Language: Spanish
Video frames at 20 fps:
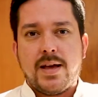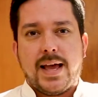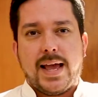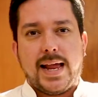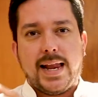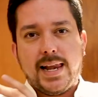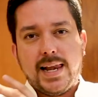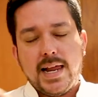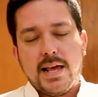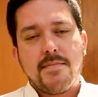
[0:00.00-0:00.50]

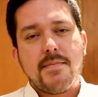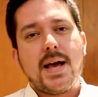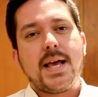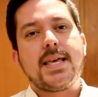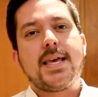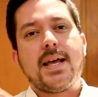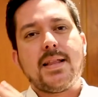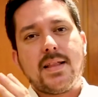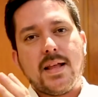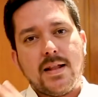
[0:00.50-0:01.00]
en Lima
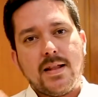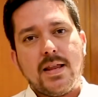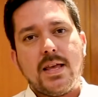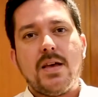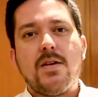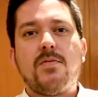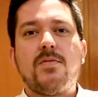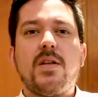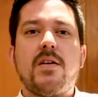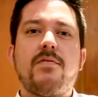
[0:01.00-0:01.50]
ya
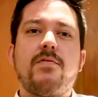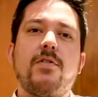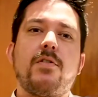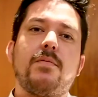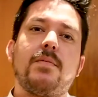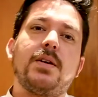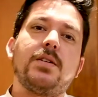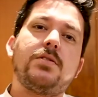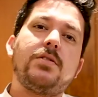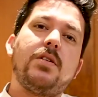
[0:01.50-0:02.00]
tenía una
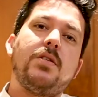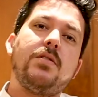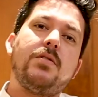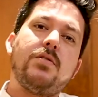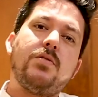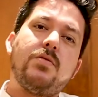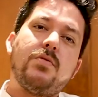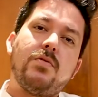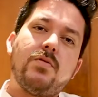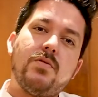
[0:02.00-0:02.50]
formación
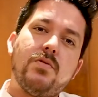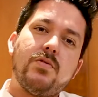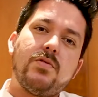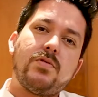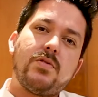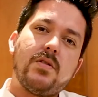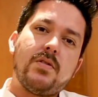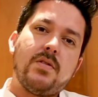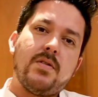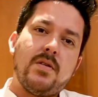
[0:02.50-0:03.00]
y un
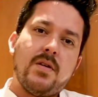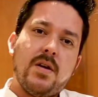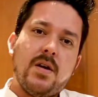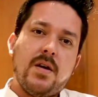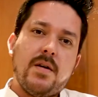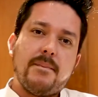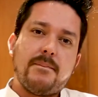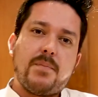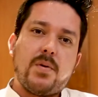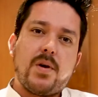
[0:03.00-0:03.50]
gusto
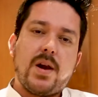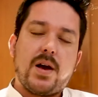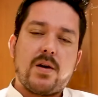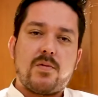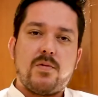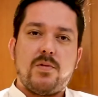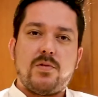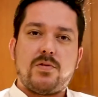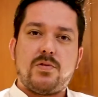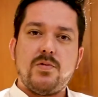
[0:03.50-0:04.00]
por la
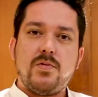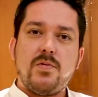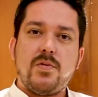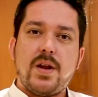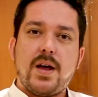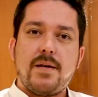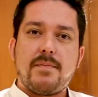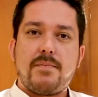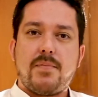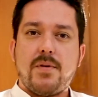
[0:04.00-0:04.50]

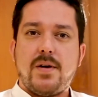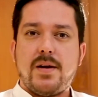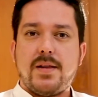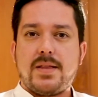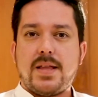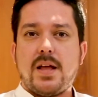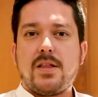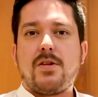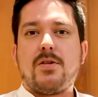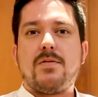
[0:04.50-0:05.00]
cultura, por el
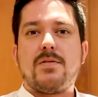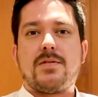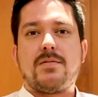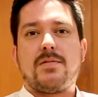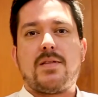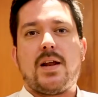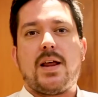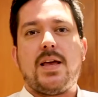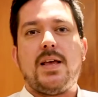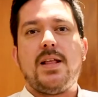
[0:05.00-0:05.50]
teatro
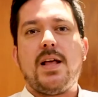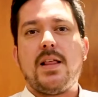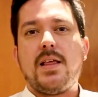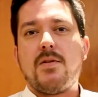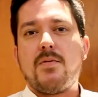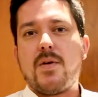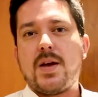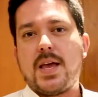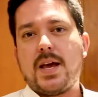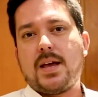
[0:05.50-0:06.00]
traída de
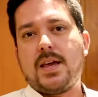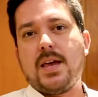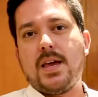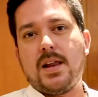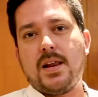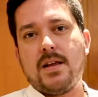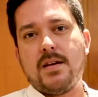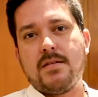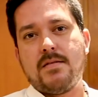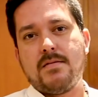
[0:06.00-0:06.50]

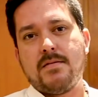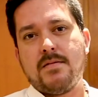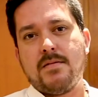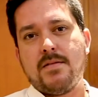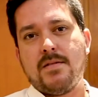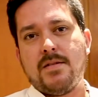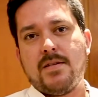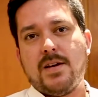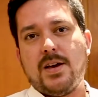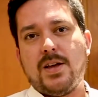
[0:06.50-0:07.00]
Guayaquil.
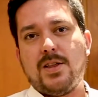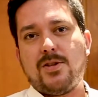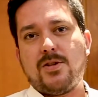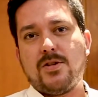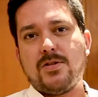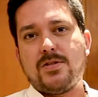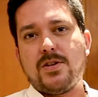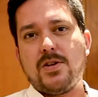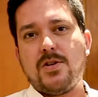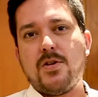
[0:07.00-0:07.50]

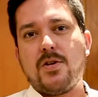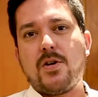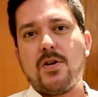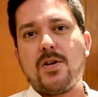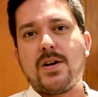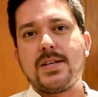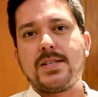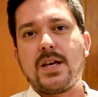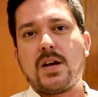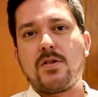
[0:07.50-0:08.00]
Entonces yo creo
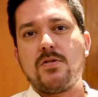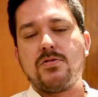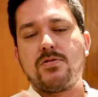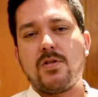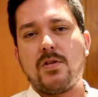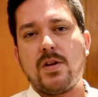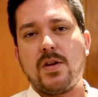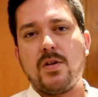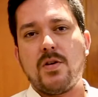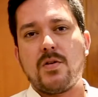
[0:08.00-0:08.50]
que se
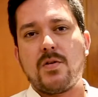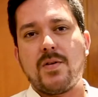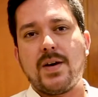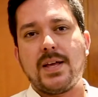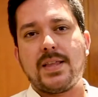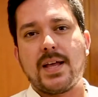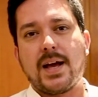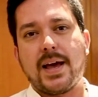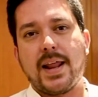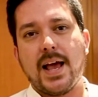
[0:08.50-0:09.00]
consolidó con
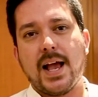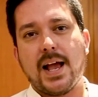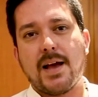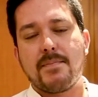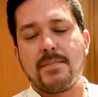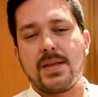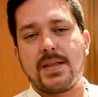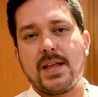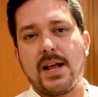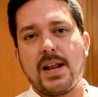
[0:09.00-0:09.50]
esta gran
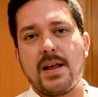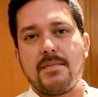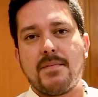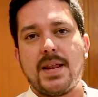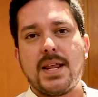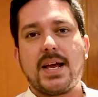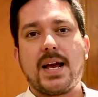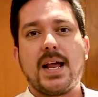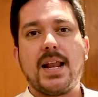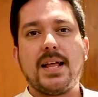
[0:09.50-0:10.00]
capital de
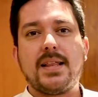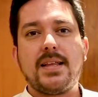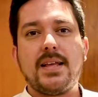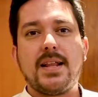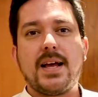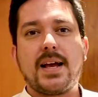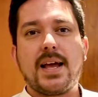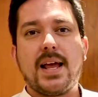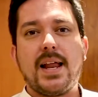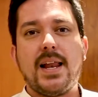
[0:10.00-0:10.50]
América
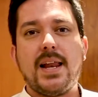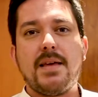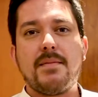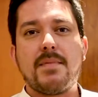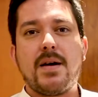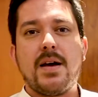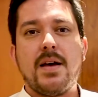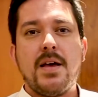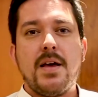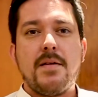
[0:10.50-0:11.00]
Latina que es
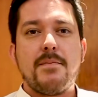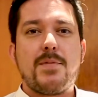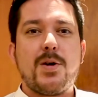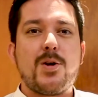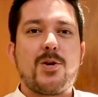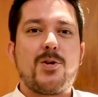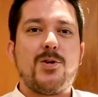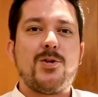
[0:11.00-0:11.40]
Lima, pero